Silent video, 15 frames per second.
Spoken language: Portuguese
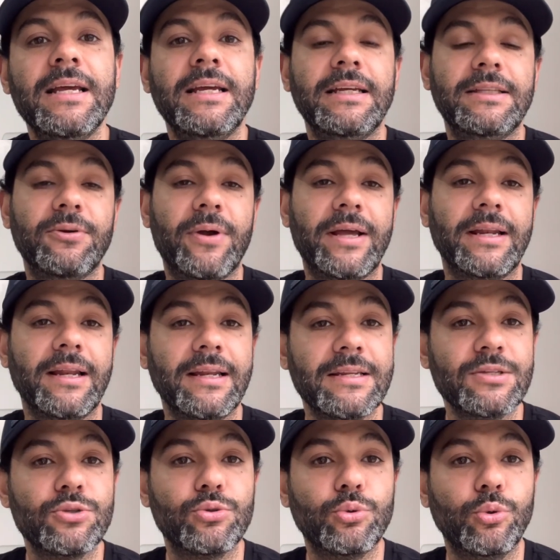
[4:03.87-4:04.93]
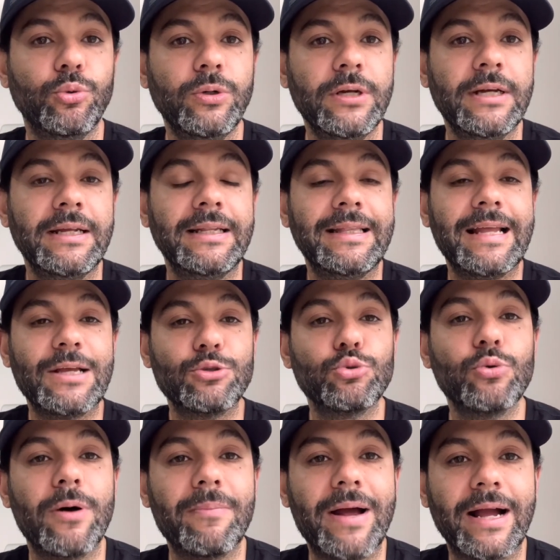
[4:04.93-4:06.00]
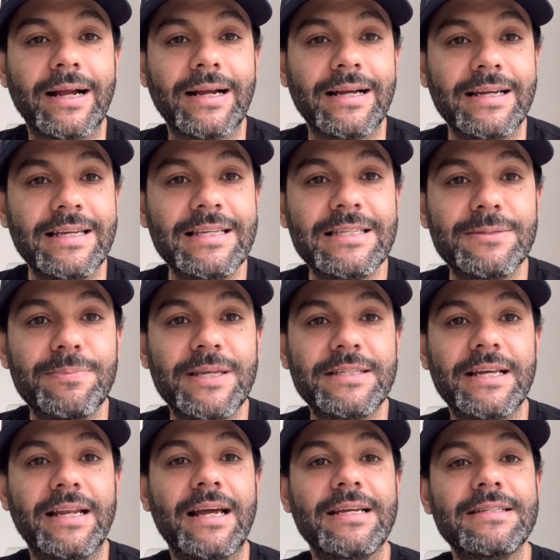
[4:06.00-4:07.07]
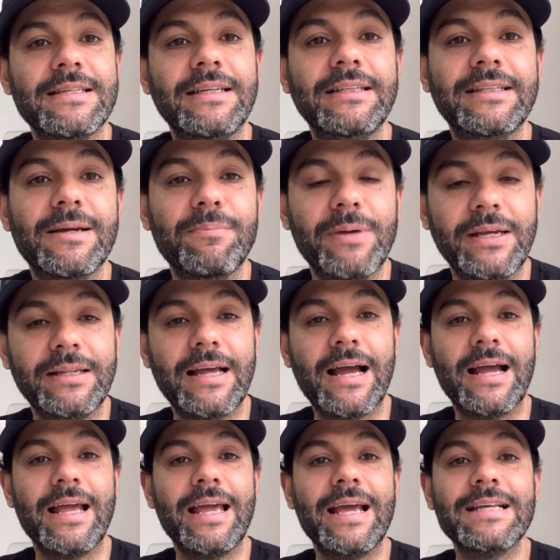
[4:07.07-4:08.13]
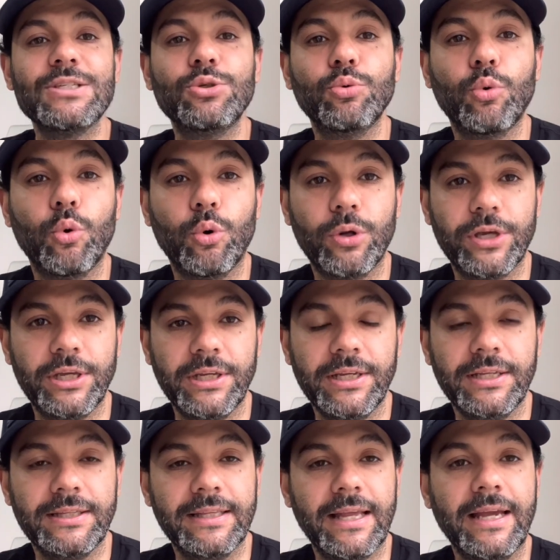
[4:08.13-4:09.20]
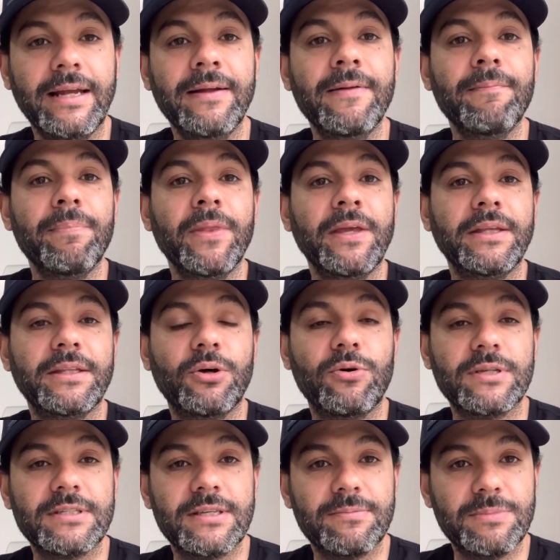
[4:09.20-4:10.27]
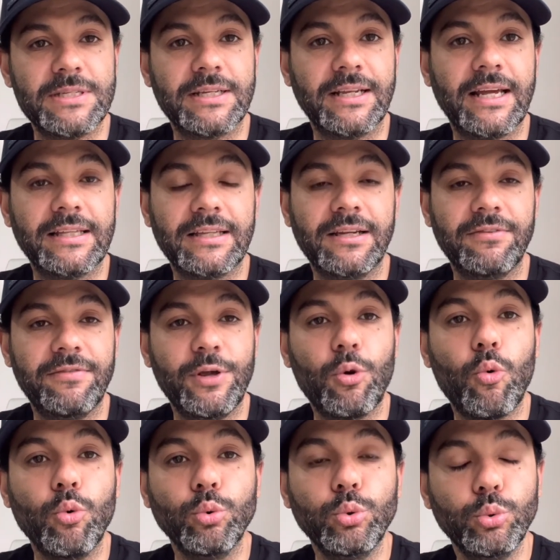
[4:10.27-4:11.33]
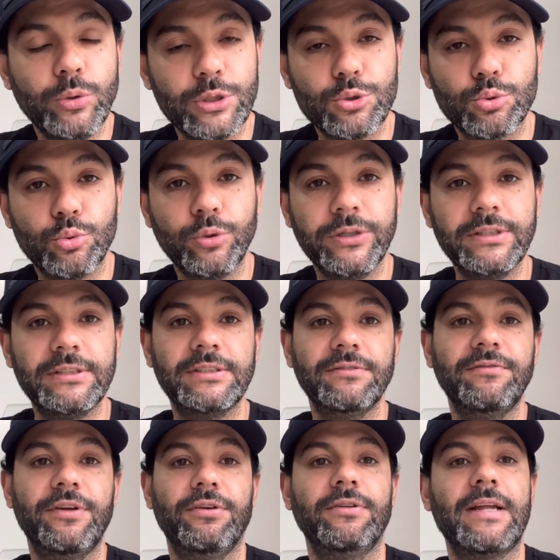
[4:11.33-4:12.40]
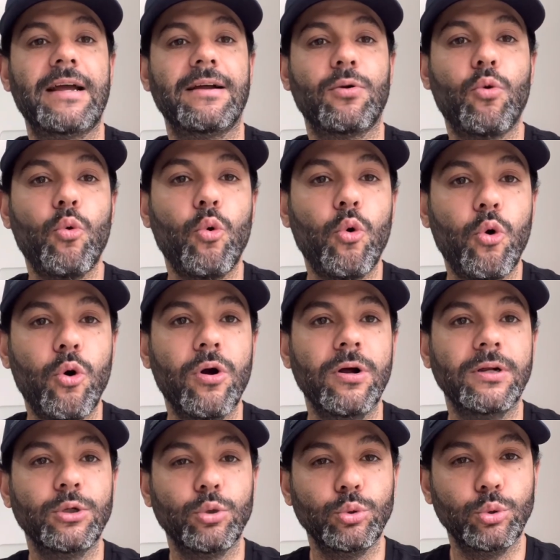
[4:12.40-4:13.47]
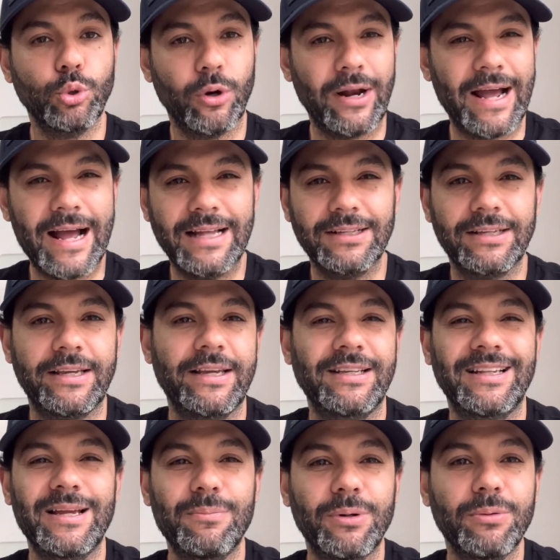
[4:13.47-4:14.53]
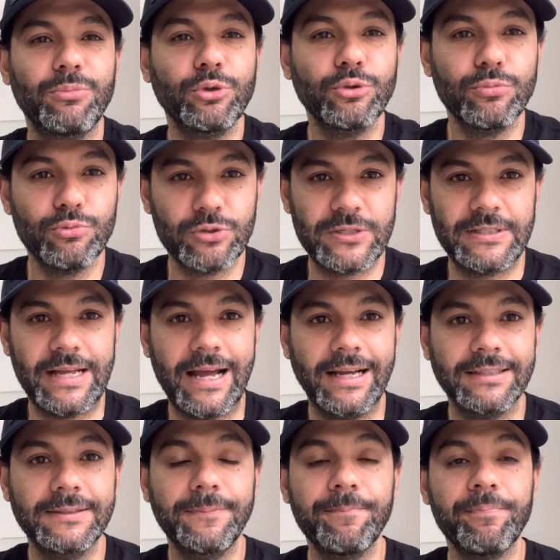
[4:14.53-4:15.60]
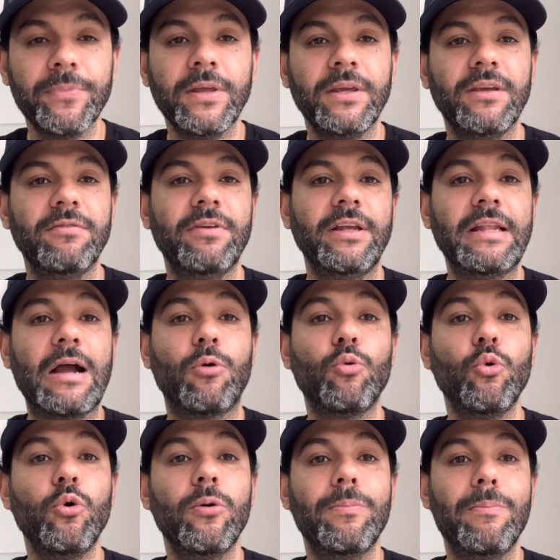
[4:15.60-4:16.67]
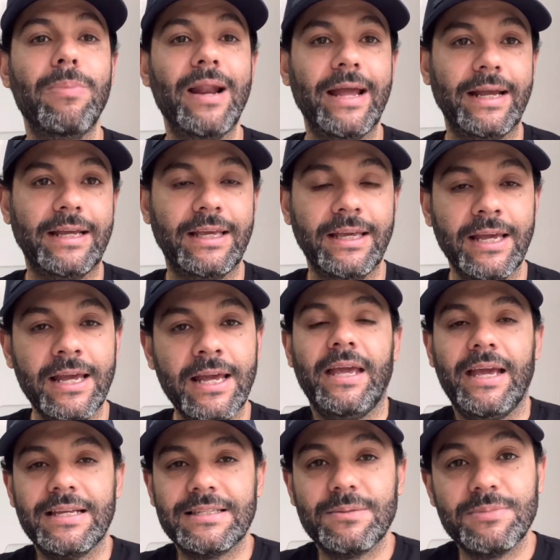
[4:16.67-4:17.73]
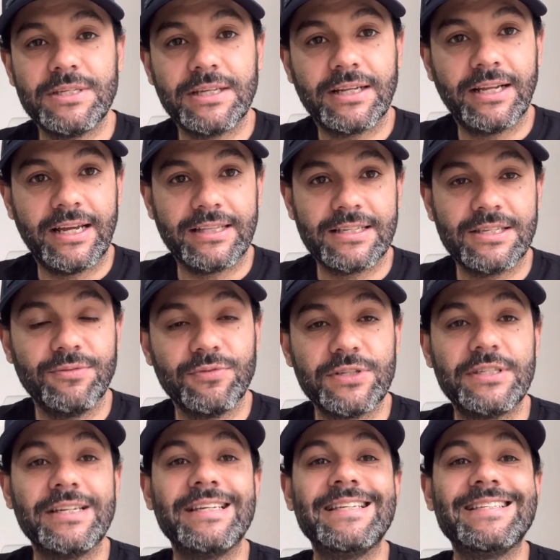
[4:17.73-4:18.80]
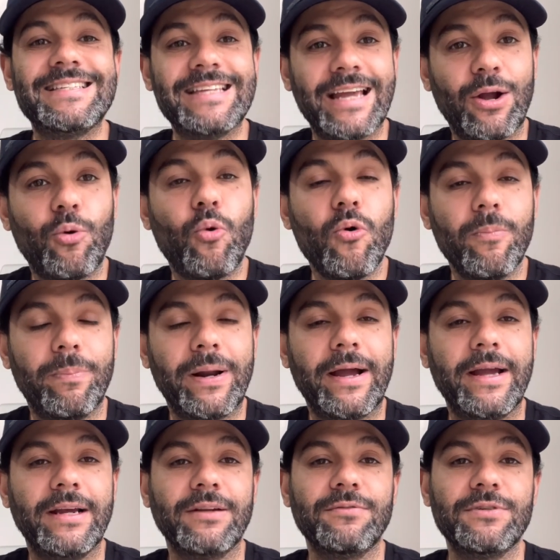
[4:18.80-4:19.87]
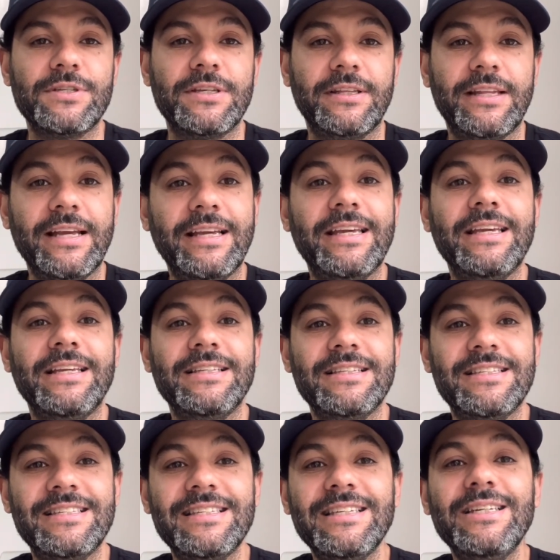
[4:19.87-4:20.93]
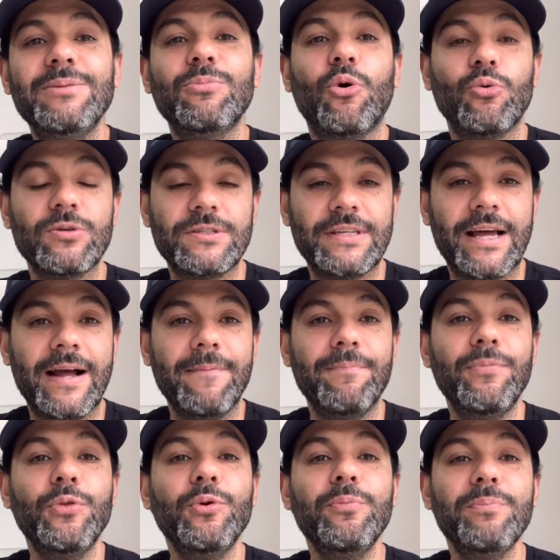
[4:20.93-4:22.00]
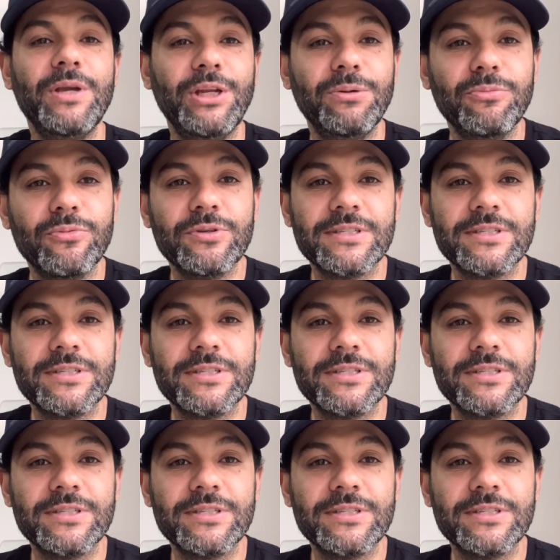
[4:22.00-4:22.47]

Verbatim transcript: Então ela lançou na sua marca Specialized e também na S-Work, né? Então essa bicicleta ela veio com duas cores, veio na cor dourada, que lembra muito mostarda, e veio na cor black. Essa bicicleta, se você quiser comprar ela, você tem que desembolsar no mínimo